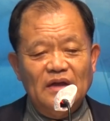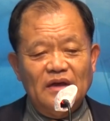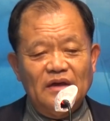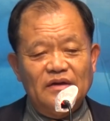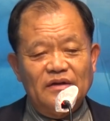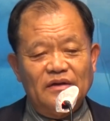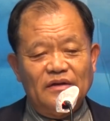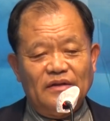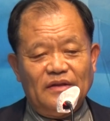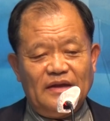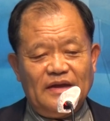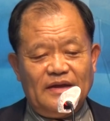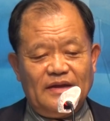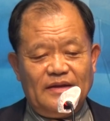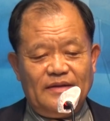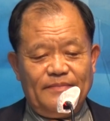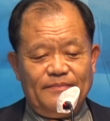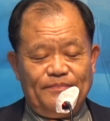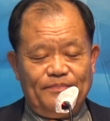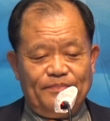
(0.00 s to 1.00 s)

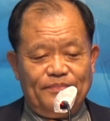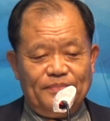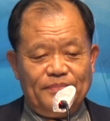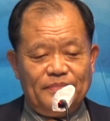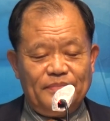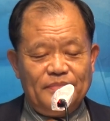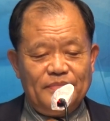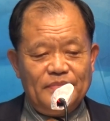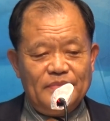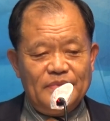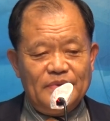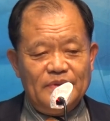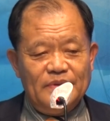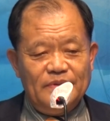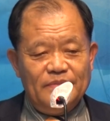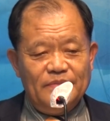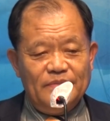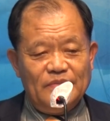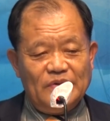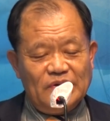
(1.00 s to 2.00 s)
그런데
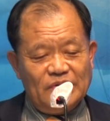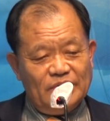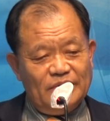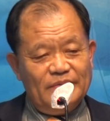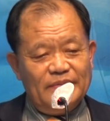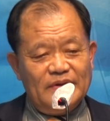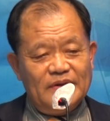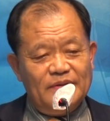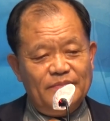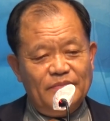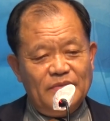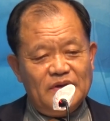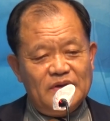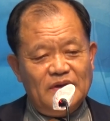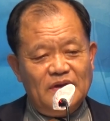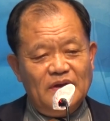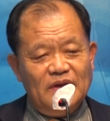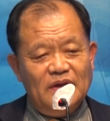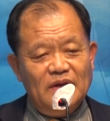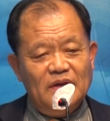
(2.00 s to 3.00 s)
뭐라고
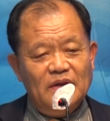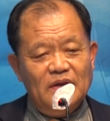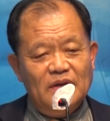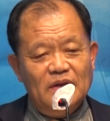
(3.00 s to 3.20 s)
말합니까?